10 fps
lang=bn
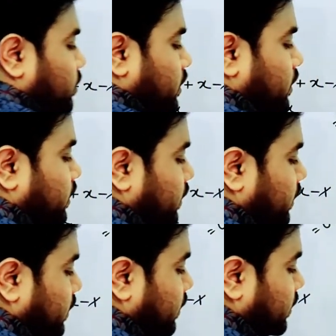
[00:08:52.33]
তো এটা
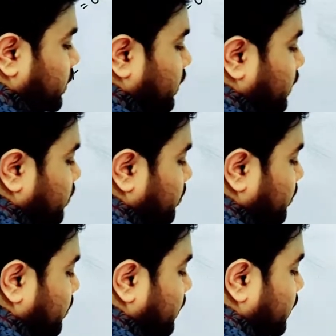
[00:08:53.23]
এ এটা
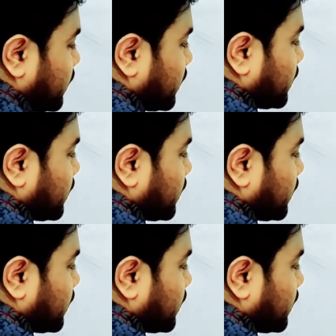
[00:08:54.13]
বি